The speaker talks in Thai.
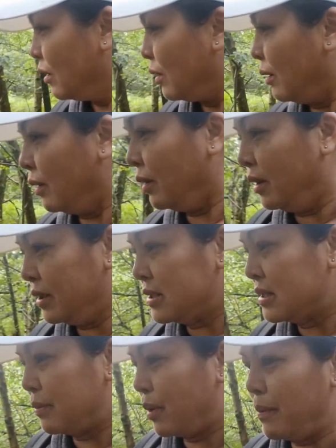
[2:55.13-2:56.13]
โอ้คือ
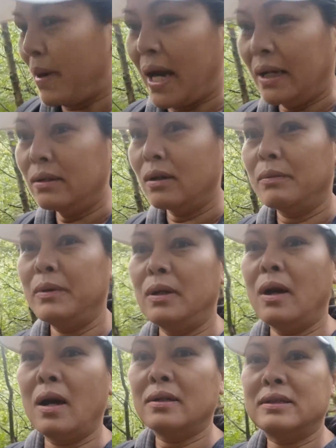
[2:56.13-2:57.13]
สีบ่หมานดอกพี่
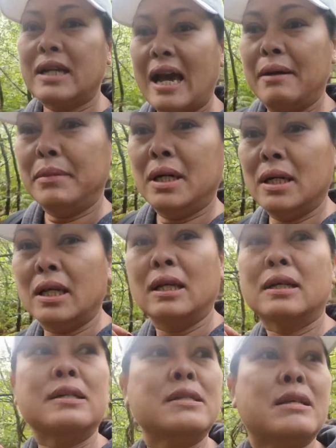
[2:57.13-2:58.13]
น้องจ้าเมื่อนี่
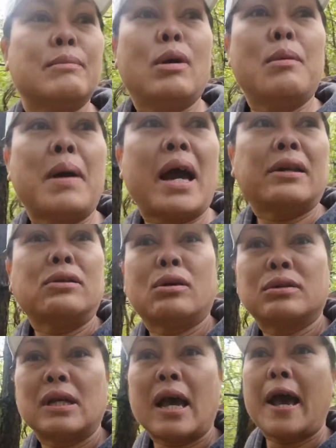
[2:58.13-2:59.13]
คือสีบ่หมานดอ
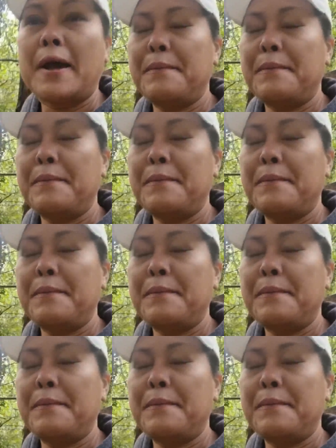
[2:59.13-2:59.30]
กจ้า